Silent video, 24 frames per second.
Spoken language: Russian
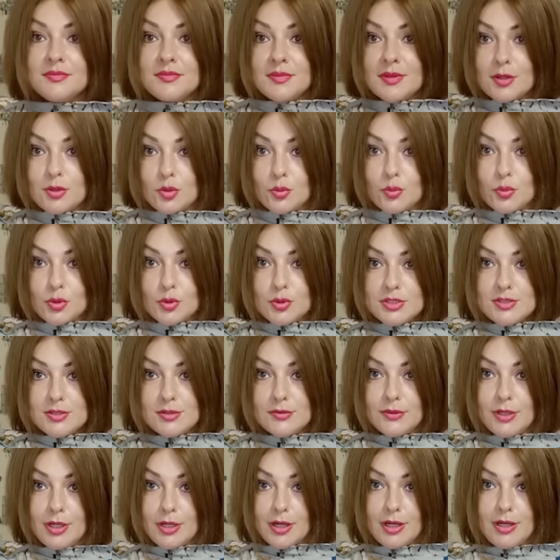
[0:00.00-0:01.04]
Она просто
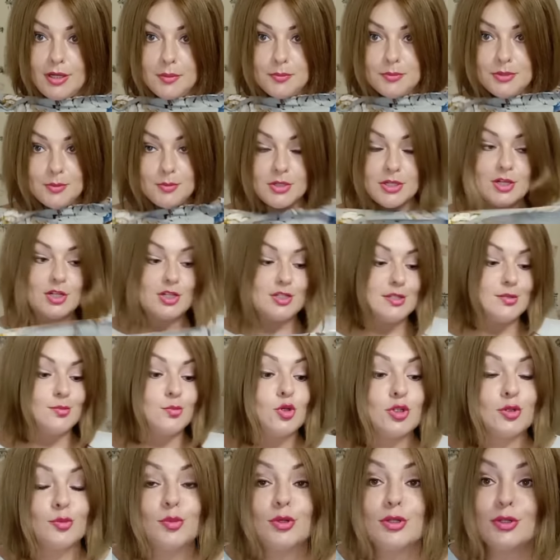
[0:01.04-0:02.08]
великолепная. Мне кажется,
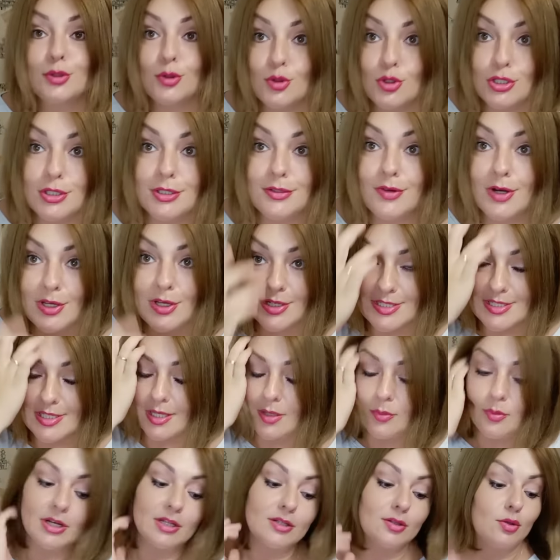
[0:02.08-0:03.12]
можно было тоже 2
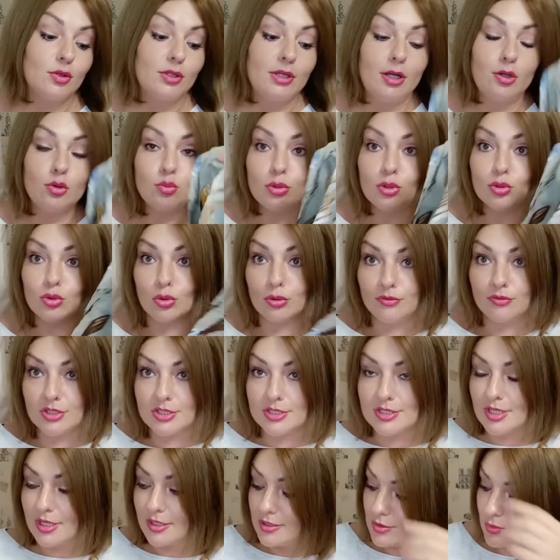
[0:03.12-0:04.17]
XL брать. Но я люблю
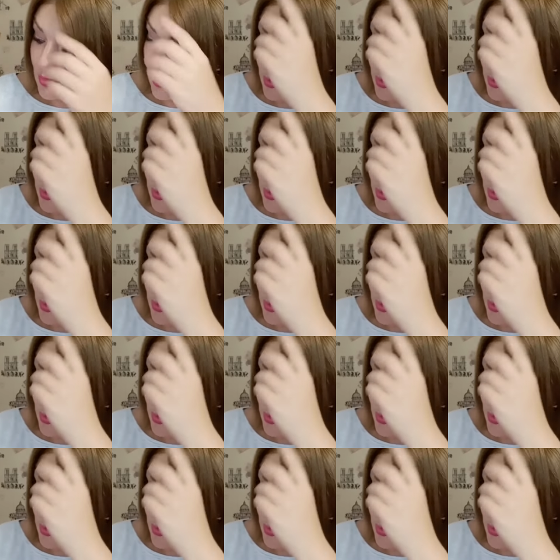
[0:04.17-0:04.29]
оверсайз.